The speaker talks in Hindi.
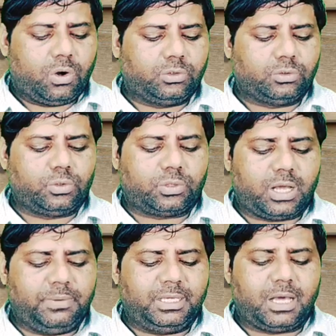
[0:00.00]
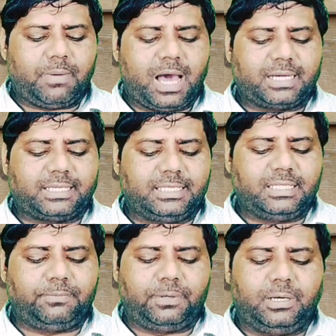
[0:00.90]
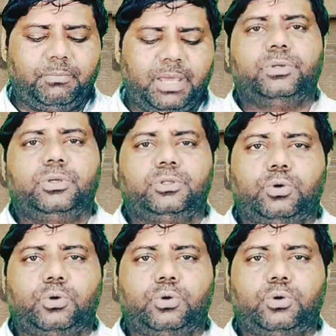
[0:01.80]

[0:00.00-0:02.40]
और दोस्तों कभी कभार किसी फिल्म में